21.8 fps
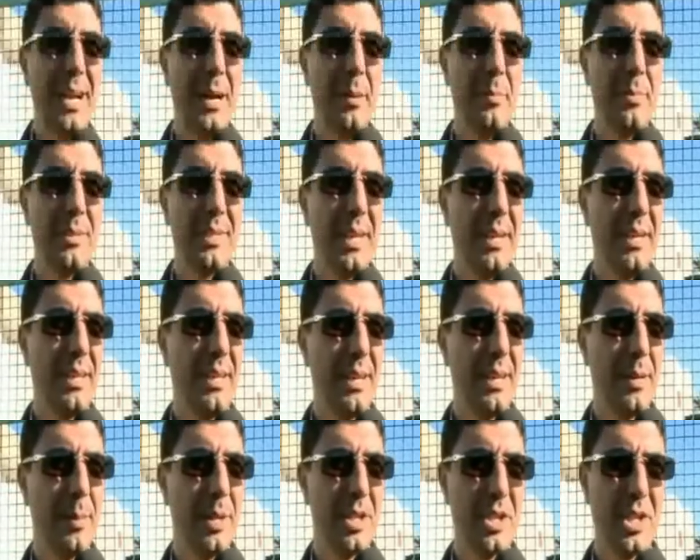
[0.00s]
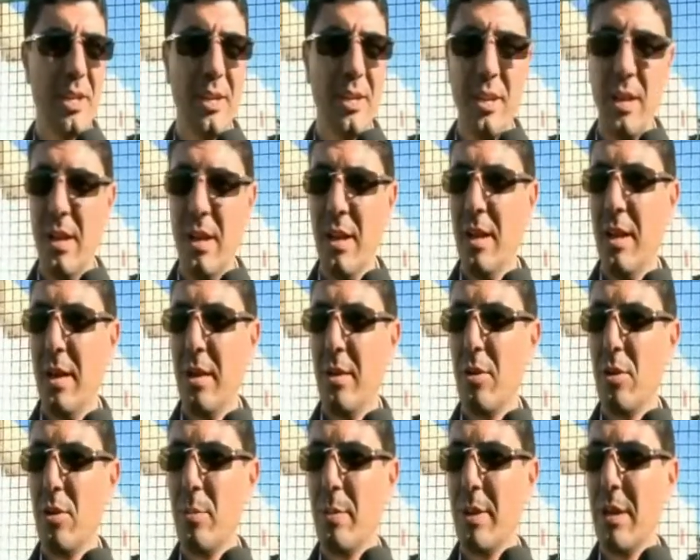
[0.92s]
الملعب استنيناه برشا
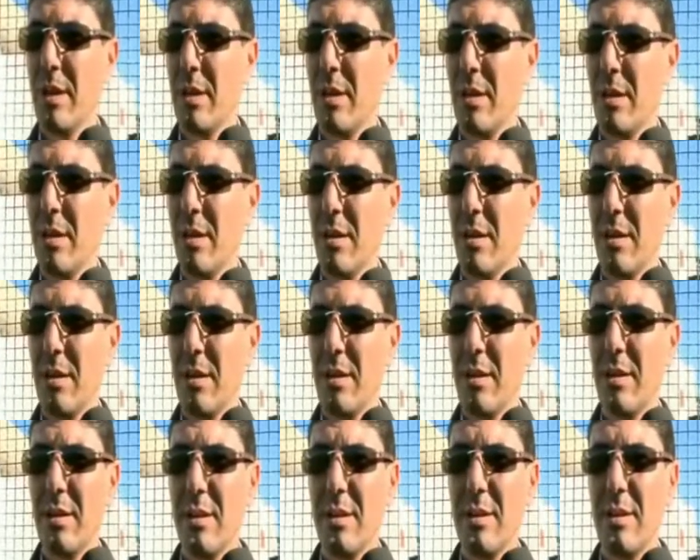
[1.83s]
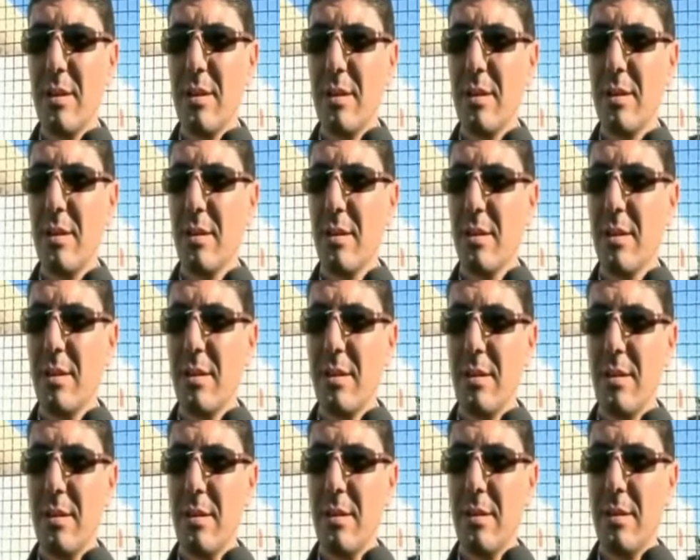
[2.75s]
اليوم
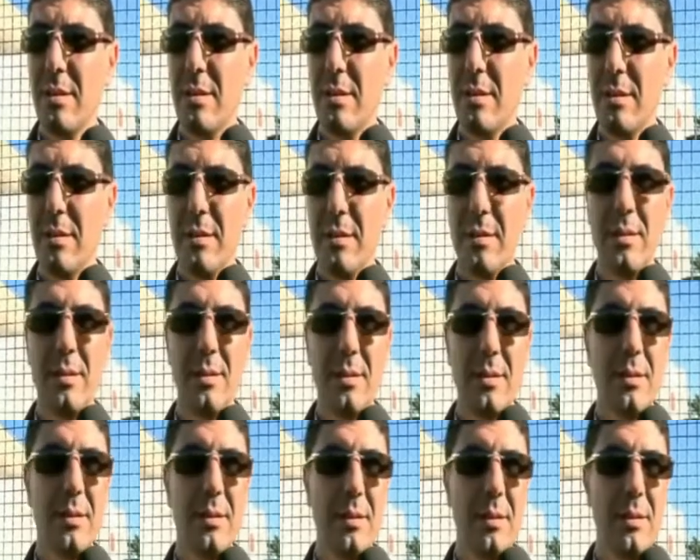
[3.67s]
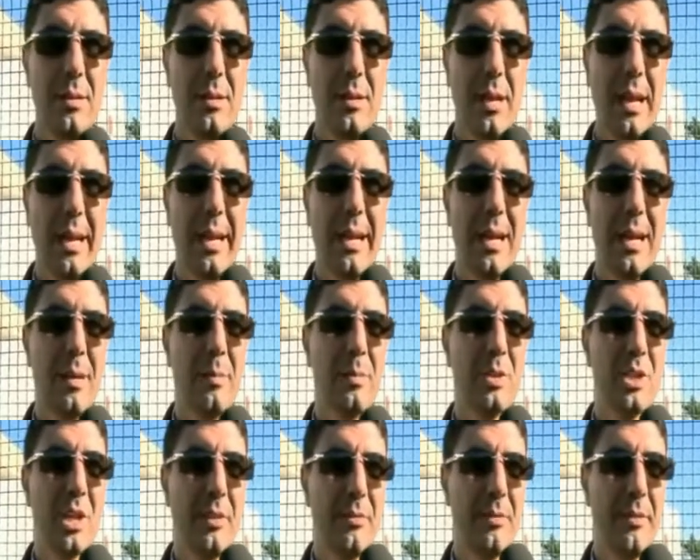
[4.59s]
آه، على الاقل
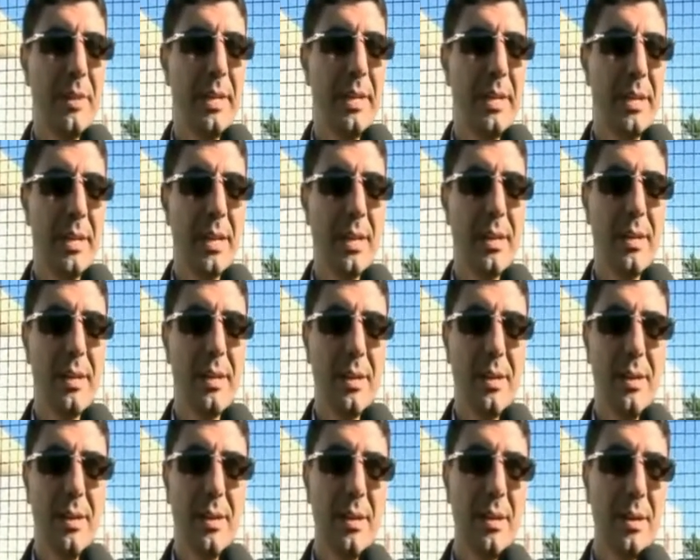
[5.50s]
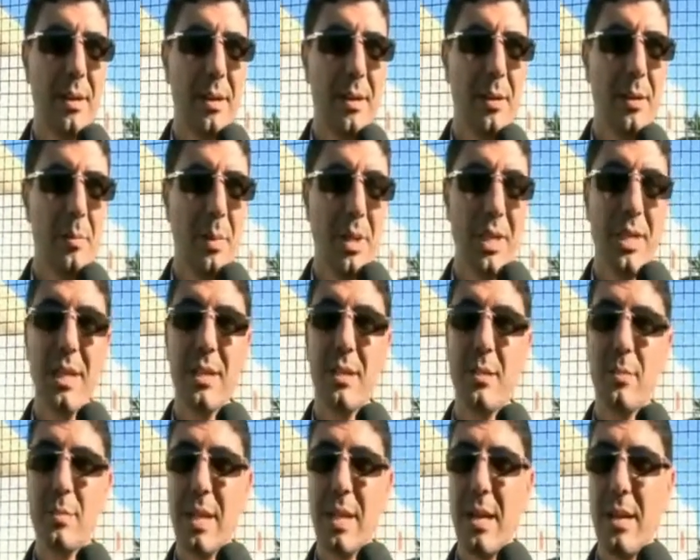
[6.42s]
مش خف علينا من
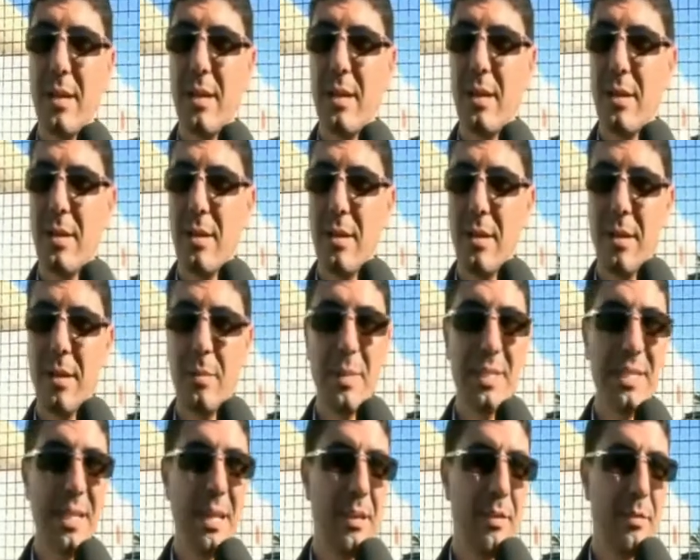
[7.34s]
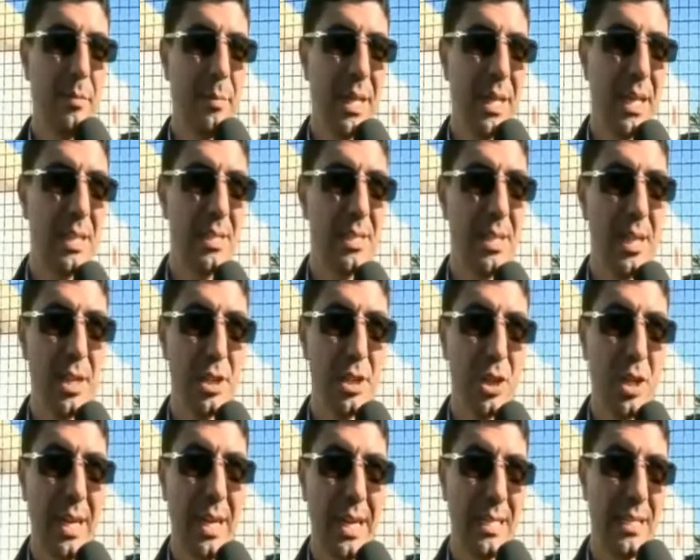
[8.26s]
الضغط نتاع المصاريف نتاع
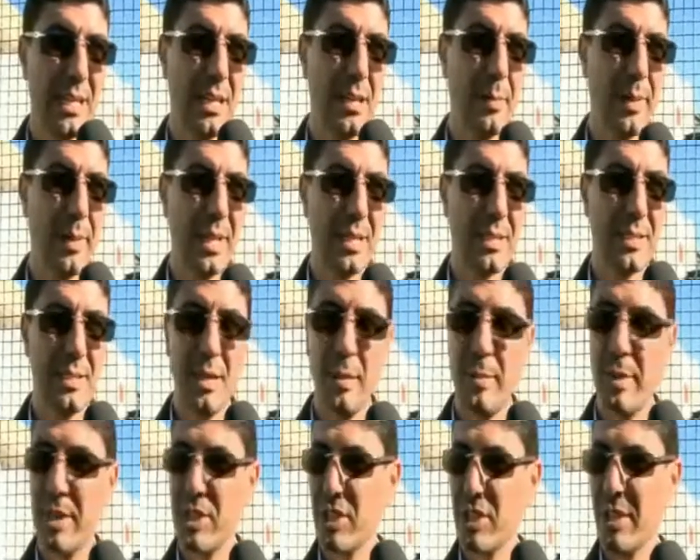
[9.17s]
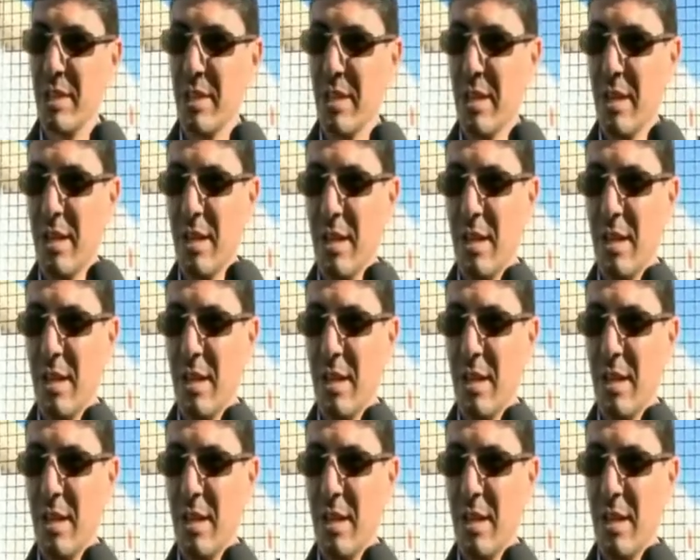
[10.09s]
الاستاج اللي قاسينا منها السنه برشا